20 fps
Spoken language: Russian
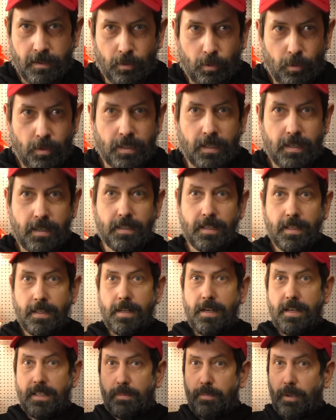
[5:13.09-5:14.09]
То есть, если
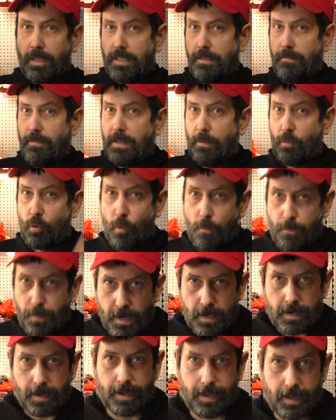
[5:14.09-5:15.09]
на Алиэкспрессе вы там
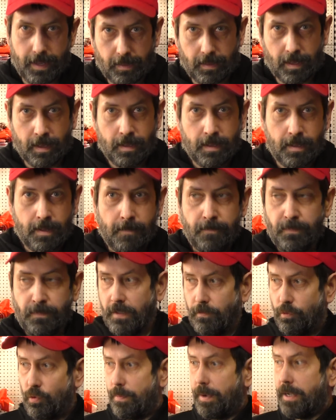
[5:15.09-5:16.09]
купили это,
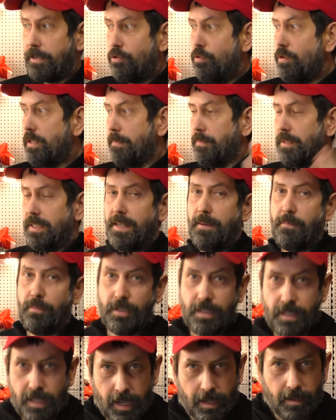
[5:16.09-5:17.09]
все, прошло там 7
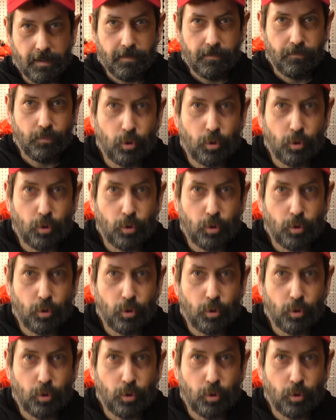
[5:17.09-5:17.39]
дней.